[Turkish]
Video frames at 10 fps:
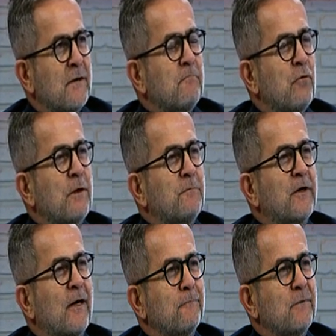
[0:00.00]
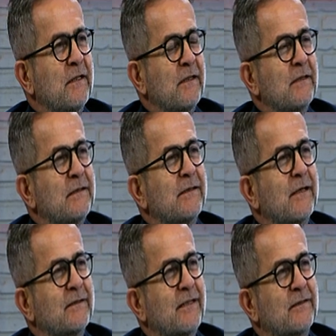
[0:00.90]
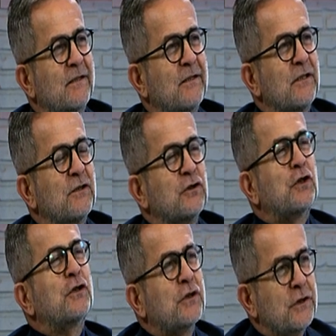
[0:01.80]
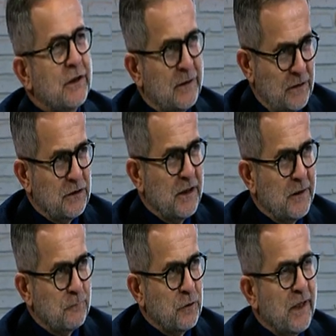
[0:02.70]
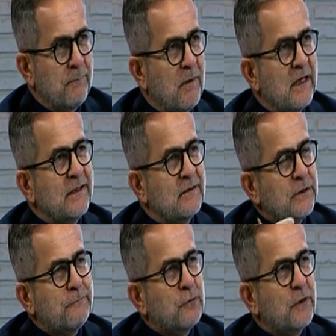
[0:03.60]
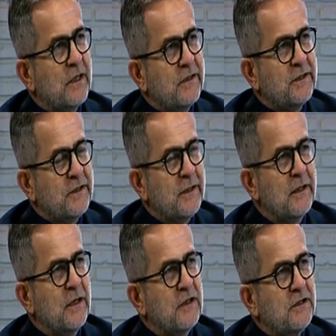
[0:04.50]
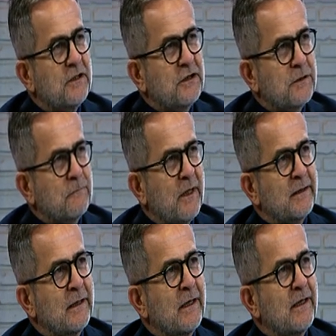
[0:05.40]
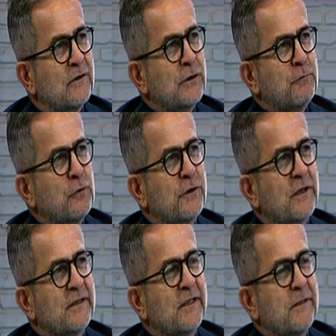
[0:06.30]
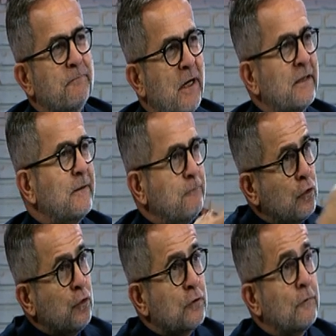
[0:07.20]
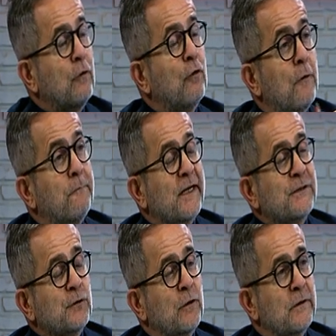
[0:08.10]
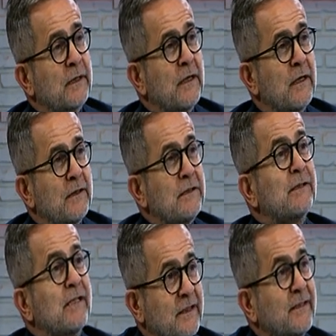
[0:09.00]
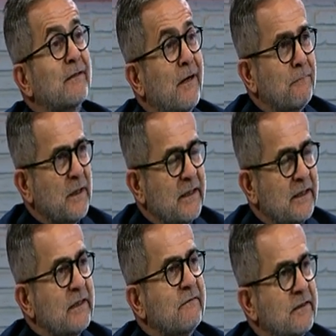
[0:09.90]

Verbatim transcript: böyle bir hamleyle iç siyasetteki çıkışını şey yapıyor. Yani bazen dış politikadaki girişimler, dış politikadaki belki bu tür o operasyonlar iç siyaset hamleleridir ve